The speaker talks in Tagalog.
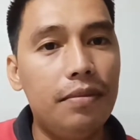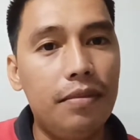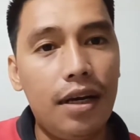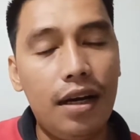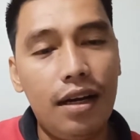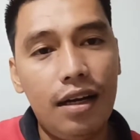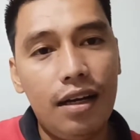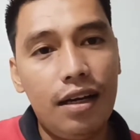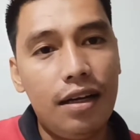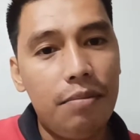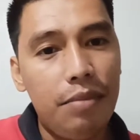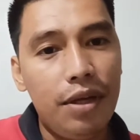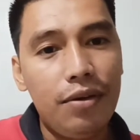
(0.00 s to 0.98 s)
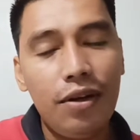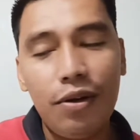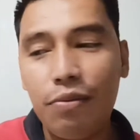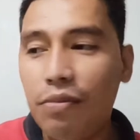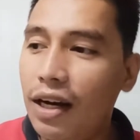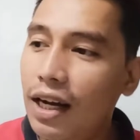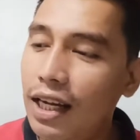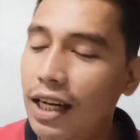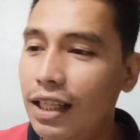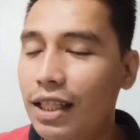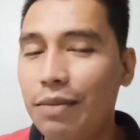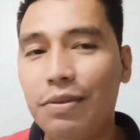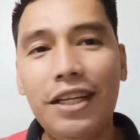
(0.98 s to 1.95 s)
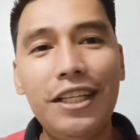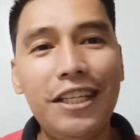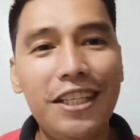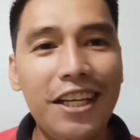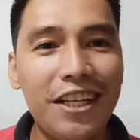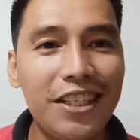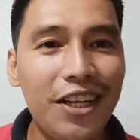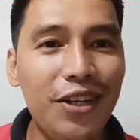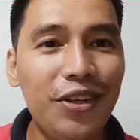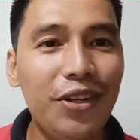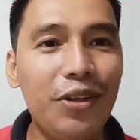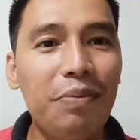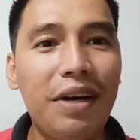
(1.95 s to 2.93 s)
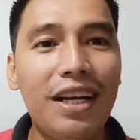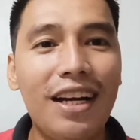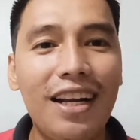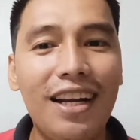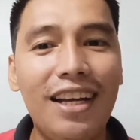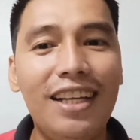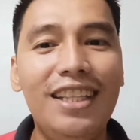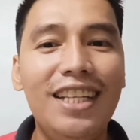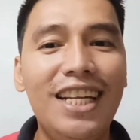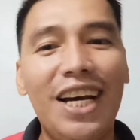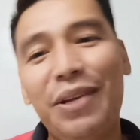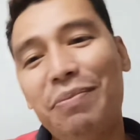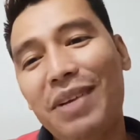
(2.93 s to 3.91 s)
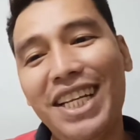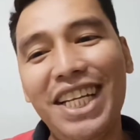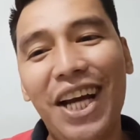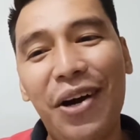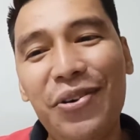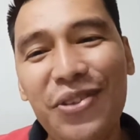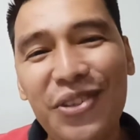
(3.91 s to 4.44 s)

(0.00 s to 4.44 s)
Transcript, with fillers: uh, meron akong mga ilang tips na isi-share sa inyo, no? Para hindi na kayo maligaw.